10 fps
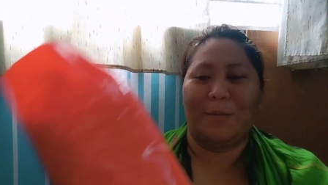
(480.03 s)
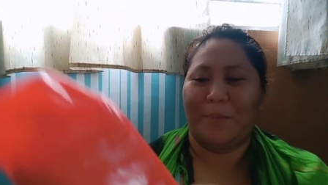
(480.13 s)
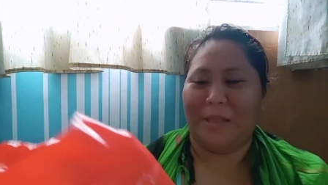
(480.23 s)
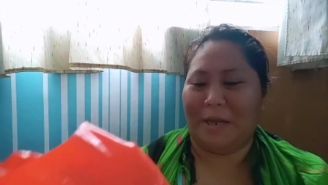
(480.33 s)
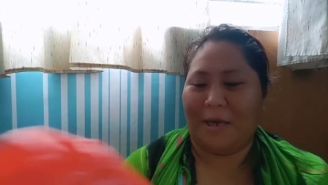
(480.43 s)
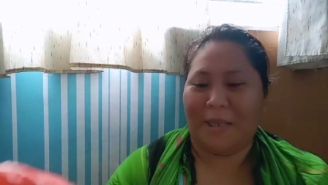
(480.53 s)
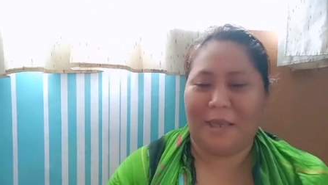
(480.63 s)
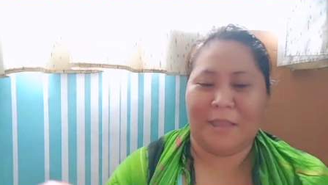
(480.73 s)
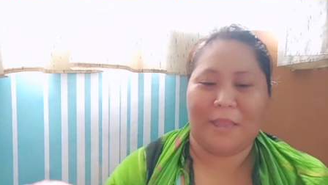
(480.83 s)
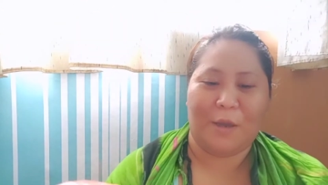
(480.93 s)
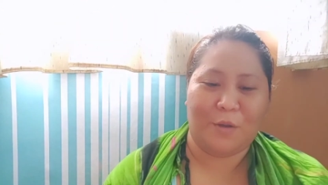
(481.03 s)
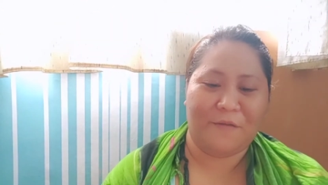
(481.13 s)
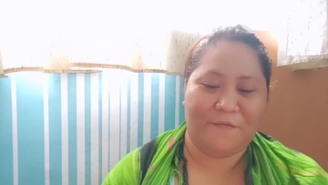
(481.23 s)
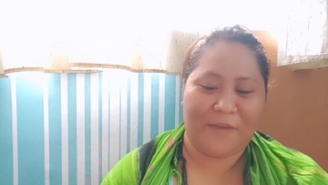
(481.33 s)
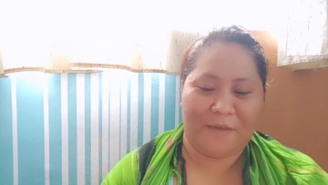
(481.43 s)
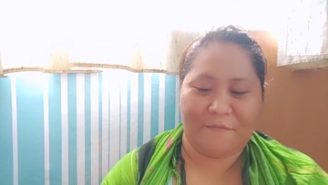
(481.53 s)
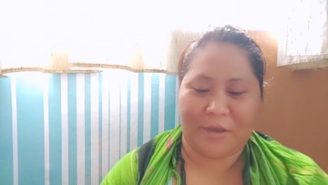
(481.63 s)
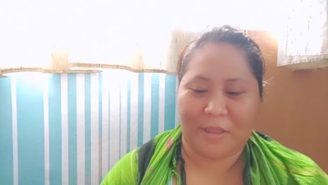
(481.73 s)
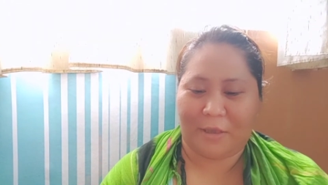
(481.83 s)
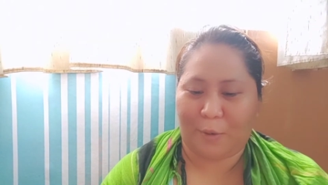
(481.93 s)
yung pinakahinintay ko na
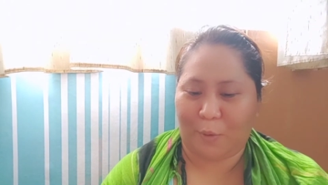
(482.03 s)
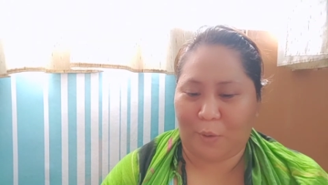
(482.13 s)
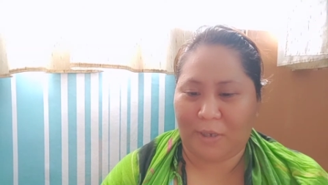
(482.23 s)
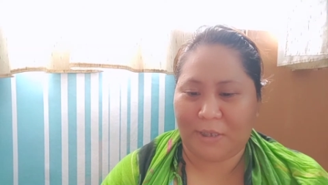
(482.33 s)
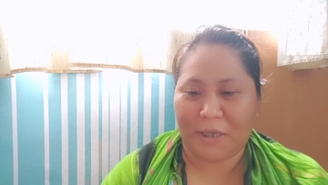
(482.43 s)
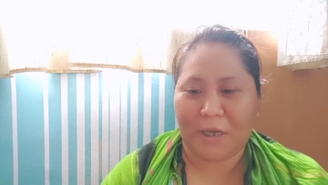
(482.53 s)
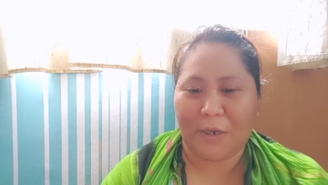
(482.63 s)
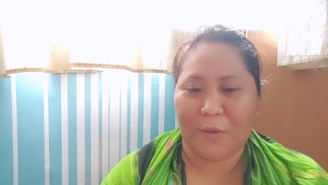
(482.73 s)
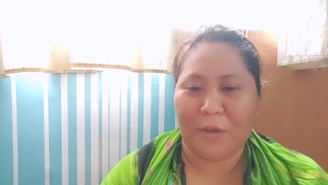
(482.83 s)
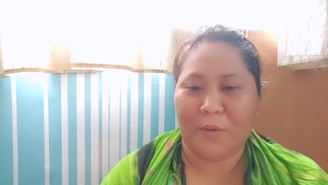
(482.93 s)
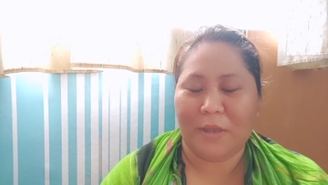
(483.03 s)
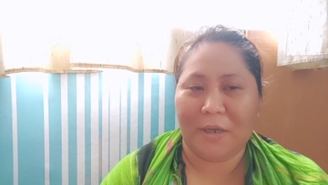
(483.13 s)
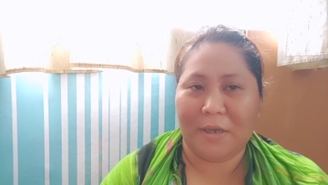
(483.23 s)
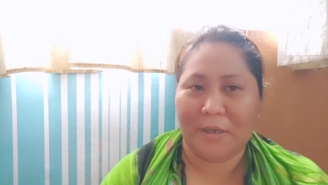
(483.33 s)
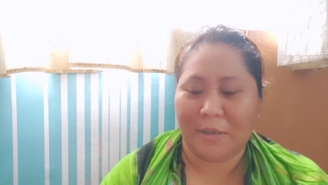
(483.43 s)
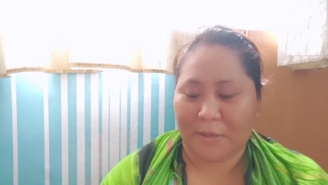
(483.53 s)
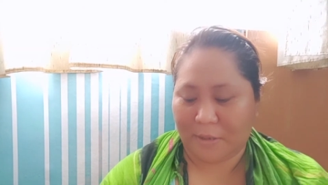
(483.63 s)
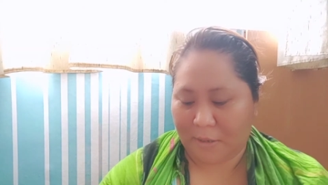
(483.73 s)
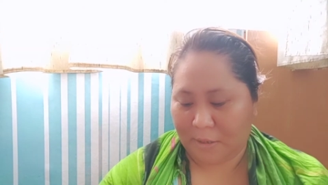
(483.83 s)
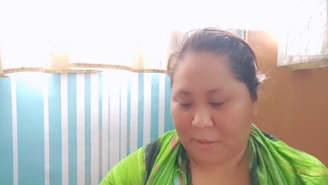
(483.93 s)
favorite ko. Kasi nagkaroon ako ng
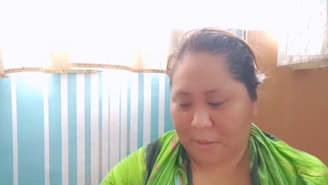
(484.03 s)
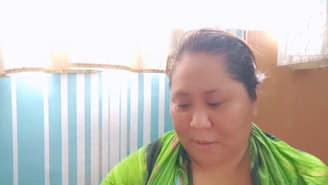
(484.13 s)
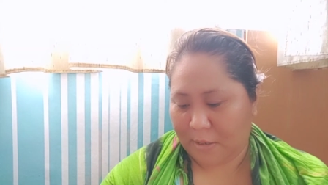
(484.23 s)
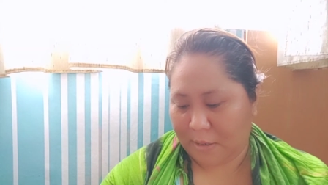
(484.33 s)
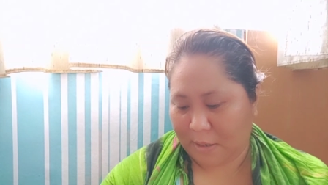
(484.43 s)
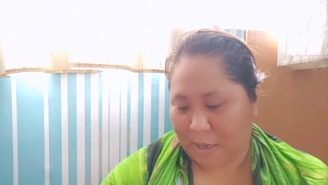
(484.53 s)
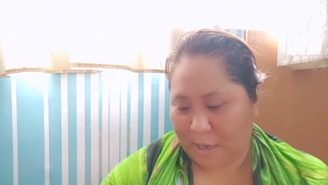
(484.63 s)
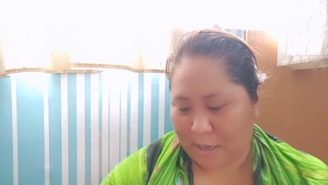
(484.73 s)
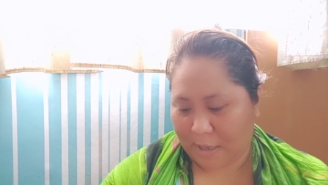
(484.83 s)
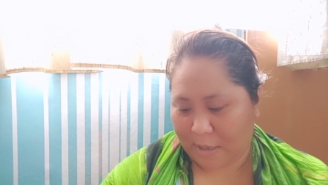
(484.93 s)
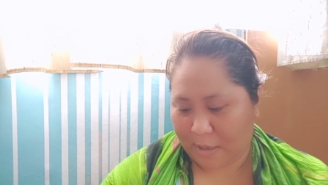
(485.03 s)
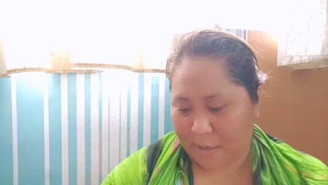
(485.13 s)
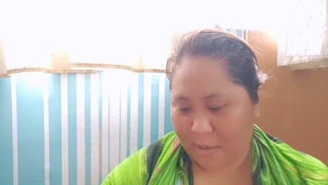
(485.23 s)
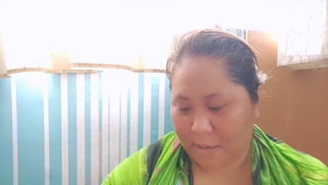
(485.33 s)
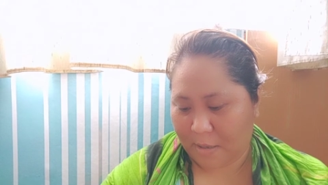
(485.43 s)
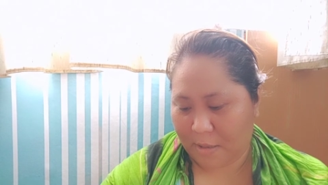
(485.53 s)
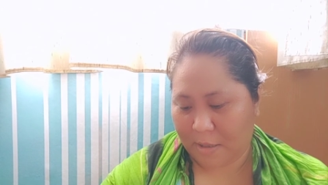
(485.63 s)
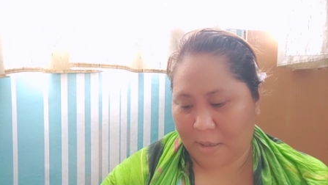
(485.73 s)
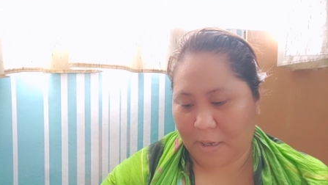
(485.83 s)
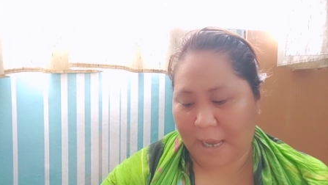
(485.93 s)
ayan.
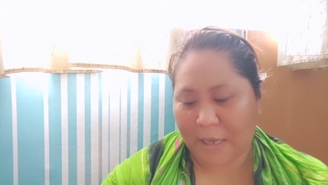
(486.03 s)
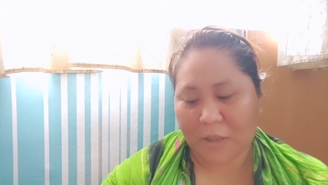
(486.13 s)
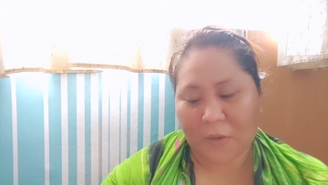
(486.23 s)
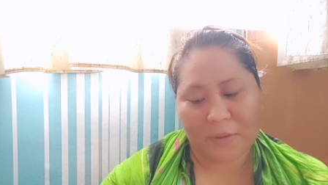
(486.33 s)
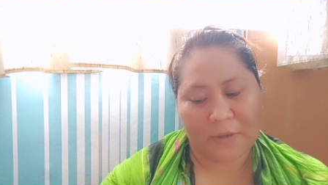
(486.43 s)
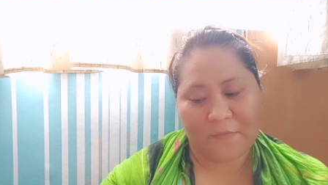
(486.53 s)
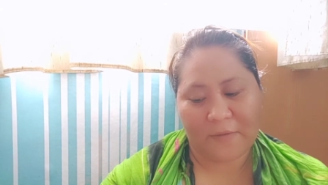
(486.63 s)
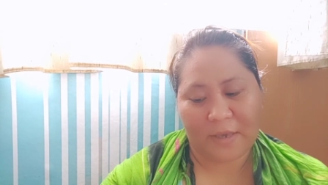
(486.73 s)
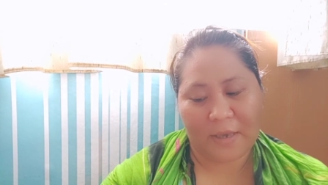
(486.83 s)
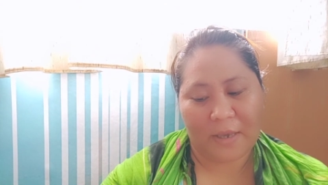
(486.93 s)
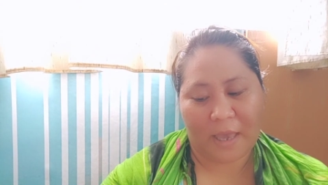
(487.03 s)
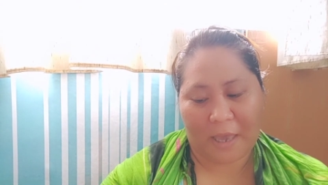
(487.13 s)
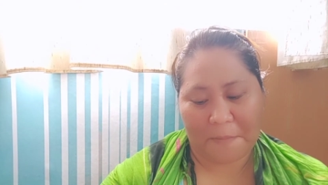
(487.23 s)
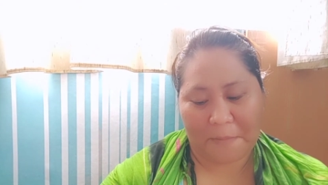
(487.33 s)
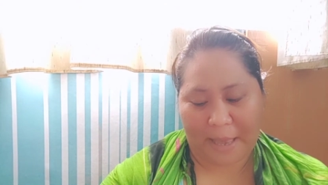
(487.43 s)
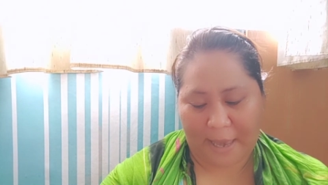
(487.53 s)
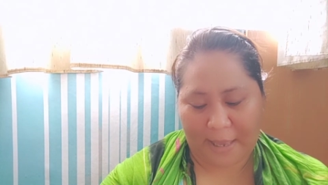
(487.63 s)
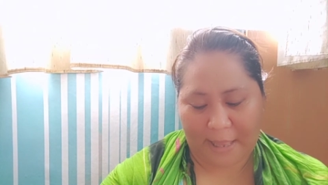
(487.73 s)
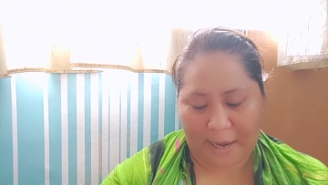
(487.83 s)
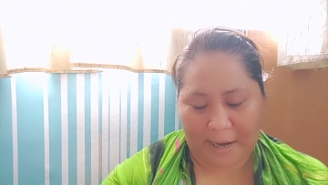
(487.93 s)
Galing to sa
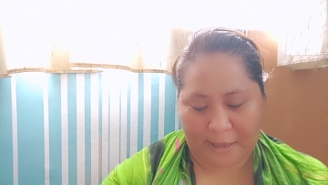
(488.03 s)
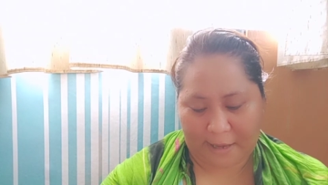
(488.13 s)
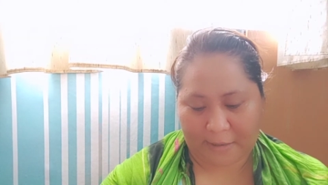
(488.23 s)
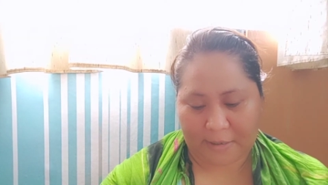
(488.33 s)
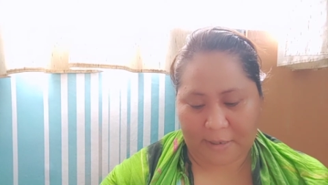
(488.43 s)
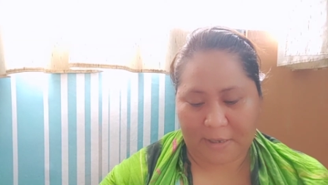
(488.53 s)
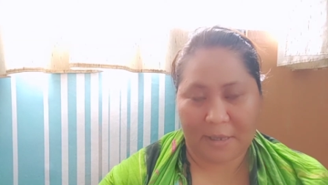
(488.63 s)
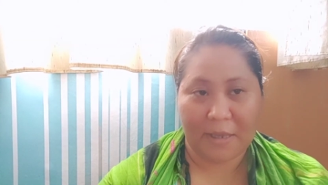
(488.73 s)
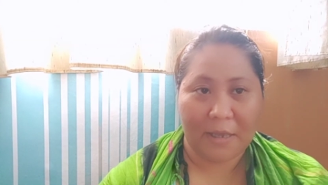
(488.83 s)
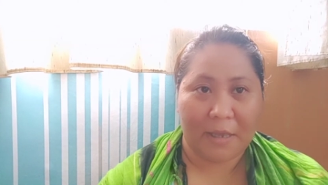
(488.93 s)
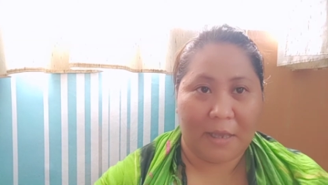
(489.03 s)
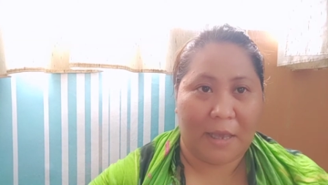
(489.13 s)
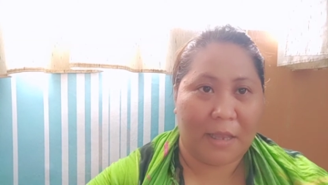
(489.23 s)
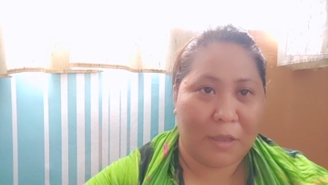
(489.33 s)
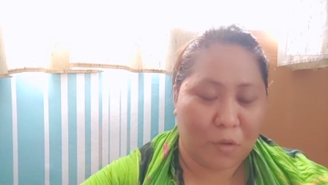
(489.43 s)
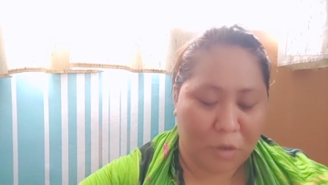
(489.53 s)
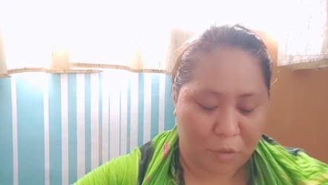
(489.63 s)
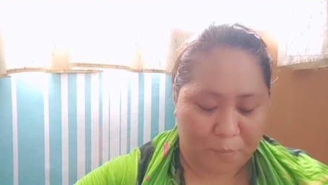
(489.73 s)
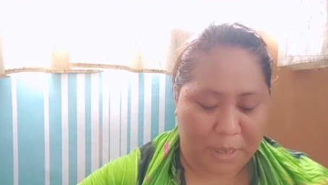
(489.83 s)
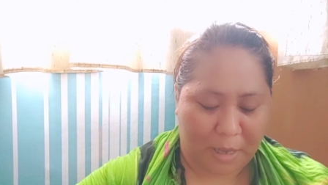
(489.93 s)
VMI Direct. And ito
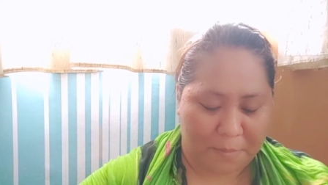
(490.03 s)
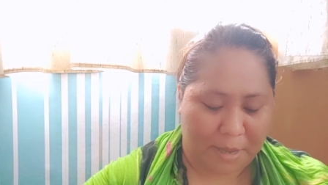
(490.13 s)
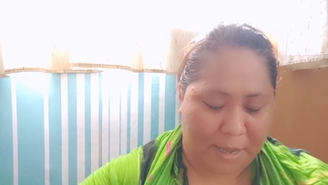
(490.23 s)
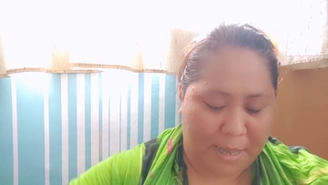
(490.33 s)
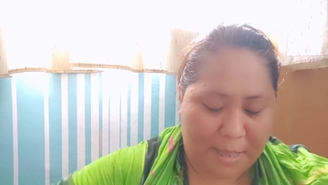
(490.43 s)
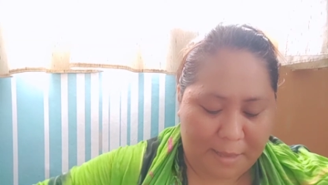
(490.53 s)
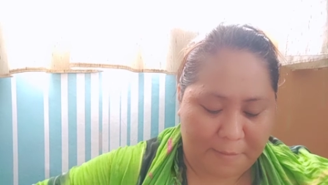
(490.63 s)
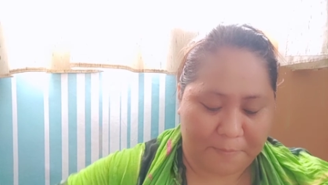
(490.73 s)
rin yung pinakamahal.